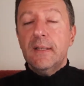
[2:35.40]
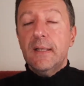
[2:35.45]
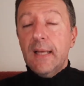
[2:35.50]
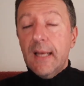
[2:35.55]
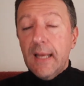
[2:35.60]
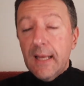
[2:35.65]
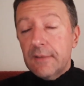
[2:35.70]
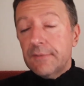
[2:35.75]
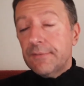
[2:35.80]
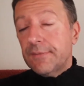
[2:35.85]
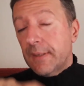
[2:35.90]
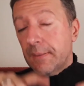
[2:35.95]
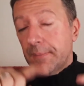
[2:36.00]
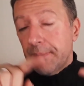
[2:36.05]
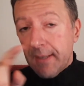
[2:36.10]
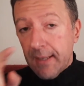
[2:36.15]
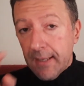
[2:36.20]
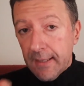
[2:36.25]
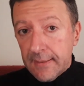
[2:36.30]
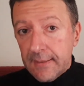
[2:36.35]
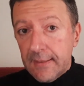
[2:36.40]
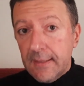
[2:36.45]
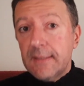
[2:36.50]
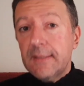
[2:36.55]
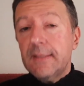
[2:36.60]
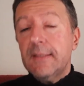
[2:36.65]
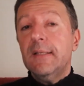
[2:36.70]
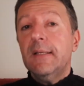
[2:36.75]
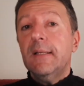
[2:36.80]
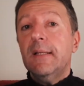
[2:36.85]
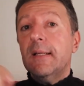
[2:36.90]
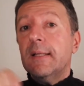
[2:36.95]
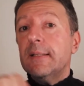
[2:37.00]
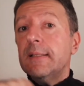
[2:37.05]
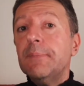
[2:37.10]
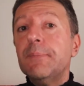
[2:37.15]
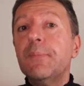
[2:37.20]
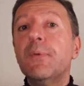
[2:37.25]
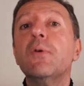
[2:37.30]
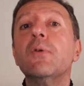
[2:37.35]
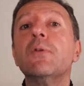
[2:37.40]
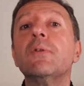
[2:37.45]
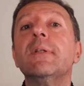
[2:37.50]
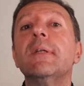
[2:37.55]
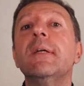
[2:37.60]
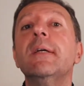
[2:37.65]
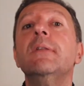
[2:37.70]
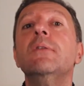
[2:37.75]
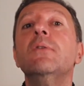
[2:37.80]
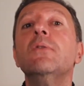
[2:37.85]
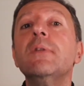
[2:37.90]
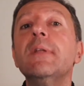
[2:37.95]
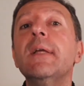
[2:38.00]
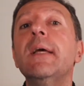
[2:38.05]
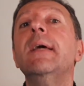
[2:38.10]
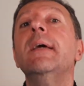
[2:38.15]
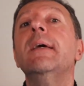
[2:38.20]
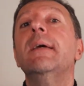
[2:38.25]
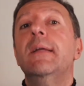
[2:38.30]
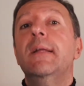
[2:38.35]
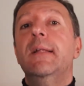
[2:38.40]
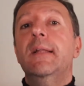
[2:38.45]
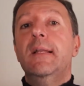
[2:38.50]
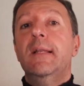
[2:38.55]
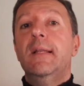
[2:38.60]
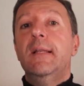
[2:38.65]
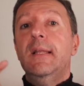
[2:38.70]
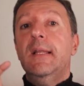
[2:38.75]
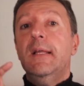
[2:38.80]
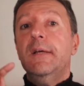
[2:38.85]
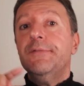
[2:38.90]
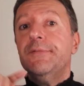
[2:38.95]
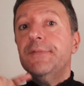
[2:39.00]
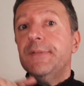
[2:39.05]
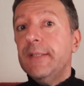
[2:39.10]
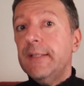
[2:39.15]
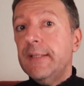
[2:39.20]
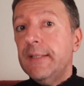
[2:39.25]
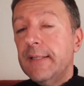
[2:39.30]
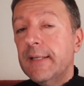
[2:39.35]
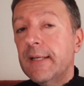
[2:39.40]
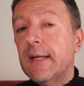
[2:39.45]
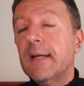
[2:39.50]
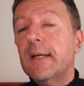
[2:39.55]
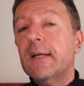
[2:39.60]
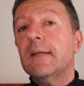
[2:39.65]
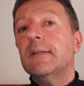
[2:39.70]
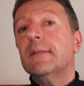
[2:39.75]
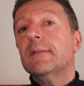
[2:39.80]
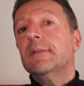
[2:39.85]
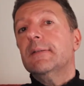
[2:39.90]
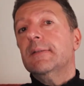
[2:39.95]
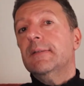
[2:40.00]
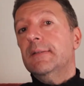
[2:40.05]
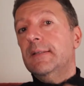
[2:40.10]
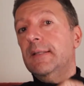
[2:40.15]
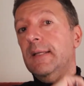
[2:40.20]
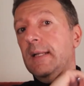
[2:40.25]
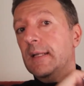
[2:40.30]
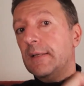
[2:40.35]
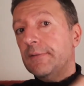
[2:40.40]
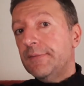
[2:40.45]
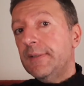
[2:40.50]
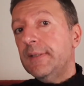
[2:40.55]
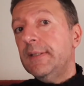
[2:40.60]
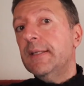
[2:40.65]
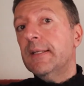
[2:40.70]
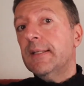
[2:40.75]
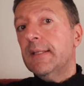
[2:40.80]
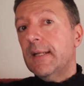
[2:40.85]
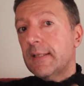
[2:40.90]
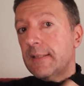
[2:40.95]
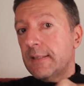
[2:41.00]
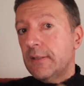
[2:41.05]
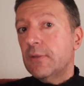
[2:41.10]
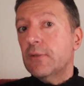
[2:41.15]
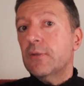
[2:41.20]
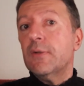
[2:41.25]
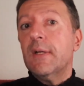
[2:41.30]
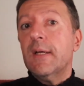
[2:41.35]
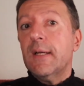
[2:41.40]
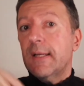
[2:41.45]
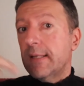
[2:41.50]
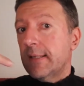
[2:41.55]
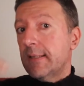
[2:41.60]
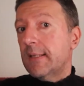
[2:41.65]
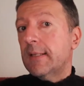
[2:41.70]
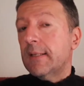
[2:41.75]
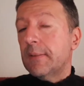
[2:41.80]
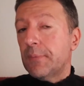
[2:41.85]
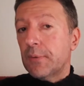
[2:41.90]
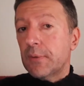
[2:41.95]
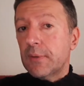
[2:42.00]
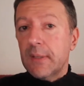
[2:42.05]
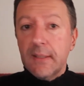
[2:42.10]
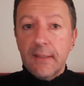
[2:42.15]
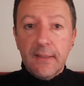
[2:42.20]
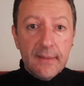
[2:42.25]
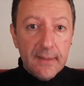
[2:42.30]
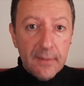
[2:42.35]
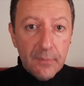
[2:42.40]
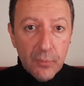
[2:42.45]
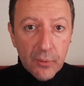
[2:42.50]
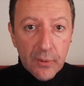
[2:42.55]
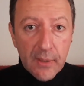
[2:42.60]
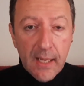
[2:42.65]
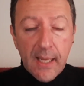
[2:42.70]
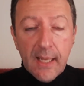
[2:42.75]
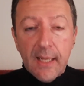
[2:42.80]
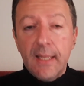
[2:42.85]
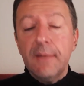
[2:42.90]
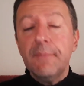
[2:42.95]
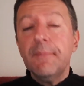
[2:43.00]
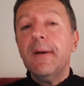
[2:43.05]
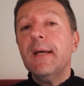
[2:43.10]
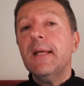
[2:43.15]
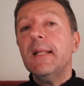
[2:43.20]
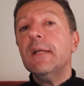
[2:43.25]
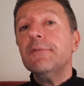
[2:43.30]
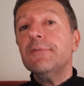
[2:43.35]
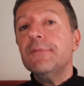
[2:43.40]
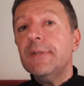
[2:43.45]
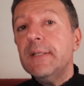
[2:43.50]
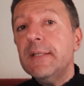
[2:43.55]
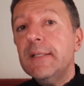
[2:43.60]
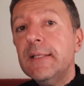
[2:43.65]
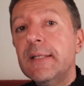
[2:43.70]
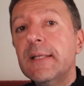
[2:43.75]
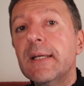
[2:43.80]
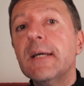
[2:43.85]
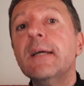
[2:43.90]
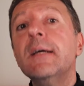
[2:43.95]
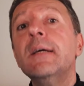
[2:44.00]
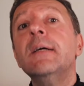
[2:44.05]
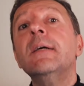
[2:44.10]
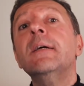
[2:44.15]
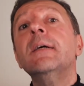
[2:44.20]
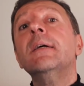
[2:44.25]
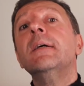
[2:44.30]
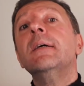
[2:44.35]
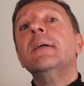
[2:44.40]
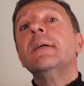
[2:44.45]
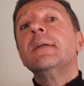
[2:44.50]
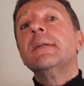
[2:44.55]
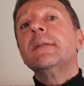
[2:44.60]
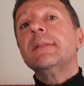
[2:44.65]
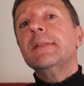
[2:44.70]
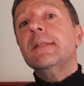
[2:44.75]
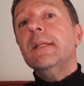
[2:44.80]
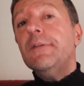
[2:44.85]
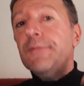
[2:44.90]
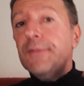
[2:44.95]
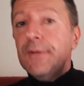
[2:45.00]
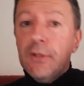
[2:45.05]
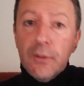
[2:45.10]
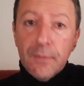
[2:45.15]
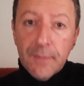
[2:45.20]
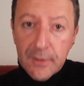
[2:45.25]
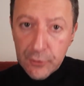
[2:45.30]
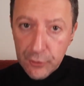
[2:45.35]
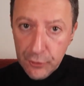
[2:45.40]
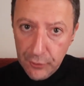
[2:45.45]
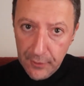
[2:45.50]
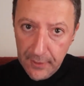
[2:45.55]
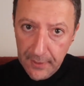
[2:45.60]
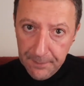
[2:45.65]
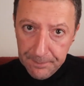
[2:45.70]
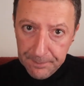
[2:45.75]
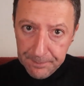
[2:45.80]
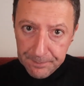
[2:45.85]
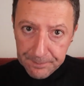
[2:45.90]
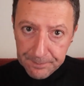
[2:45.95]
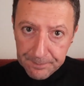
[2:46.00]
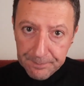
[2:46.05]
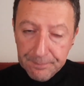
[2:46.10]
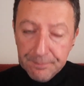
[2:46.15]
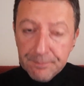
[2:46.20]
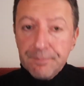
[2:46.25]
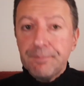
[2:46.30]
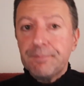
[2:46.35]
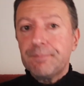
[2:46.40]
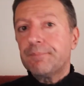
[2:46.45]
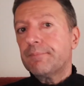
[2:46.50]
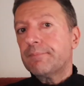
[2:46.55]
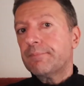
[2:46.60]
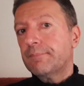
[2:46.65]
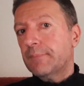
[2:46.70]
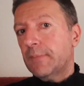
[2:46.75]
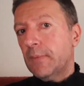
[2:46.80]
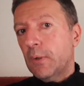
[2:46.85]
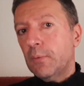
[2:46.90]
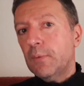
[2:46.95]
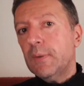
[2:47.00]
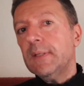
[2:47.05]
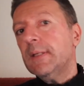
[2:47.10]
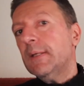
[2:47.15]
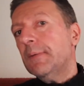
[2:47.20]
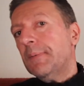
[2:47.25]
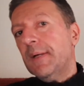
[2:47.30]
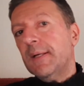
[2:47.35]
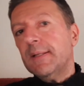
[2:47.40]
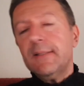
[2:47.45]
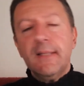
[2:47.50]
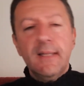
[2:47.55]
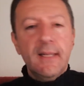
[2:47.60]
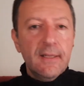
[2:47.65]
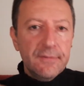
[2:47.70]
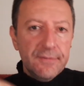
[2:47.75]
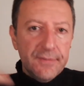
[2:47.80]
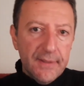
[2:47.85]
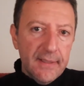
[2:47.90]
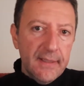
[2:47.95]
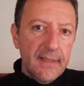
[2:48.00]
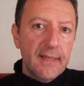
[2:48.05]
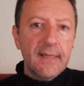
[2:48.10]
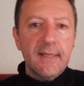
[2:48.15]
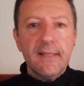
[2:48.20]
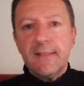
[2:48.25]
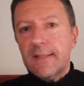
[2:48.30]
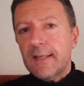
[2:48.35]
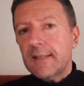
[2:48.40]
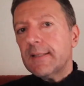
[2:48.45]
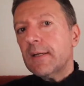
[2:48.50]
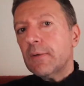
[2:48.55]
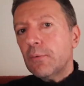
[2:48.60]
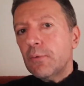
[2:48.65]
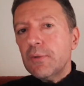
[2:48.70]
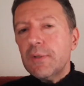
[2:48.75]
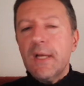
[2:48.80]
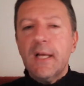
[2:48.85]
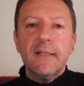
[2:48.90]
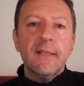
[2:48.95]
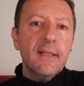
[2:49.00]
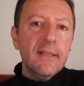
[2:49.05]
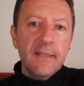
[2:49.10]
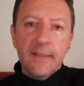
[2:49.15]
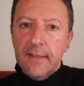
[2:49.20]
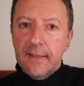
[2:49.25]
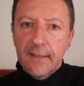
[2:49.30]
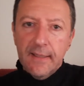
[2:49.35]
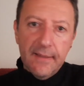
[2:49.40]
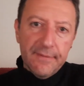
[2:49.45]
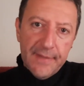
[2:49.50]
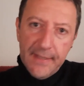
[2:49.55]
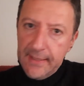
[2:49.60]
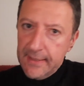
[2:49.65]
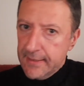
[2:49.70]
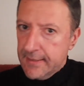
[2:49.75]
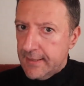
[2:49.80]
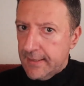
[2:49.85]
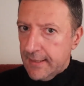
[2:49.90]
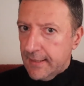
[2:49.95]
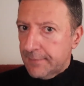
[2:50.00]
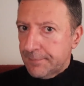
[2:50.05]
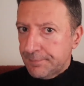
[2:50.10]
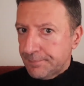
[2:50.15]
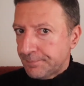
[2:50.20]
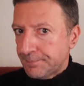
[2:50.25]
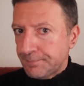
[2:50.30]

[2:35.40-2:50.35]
Ah, fra parentesi, la nipote non è la figlia della figlia della signora che è stata portata in tribunale, ma è la figlia del figlio maggiore. Quindi, praticamente, la figlia che è stata accusata le viene zia.